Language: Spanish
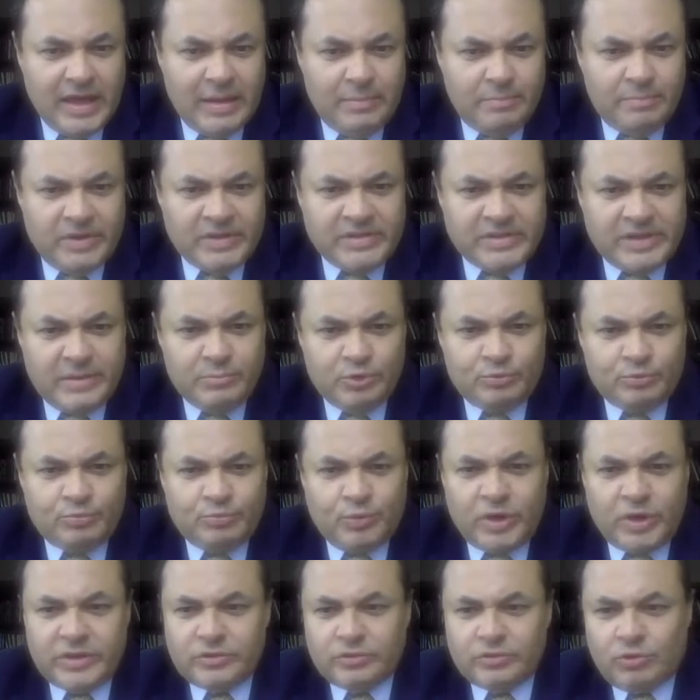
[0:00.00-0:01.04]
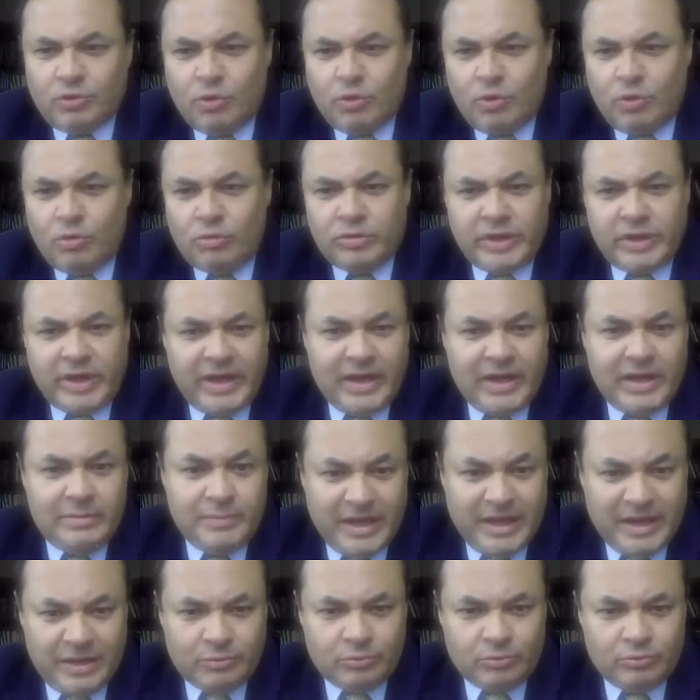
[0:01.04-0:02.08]
Empecemos pues con el
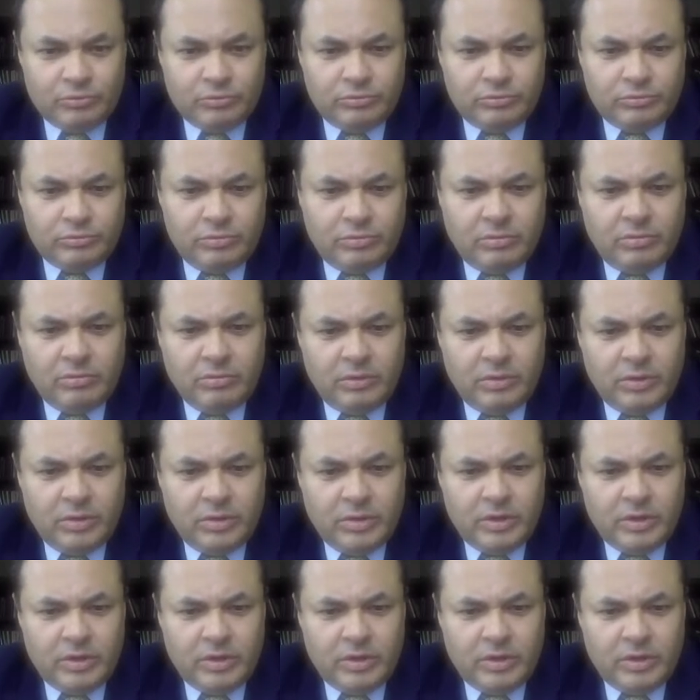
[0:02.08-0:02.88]
virus, ¿no?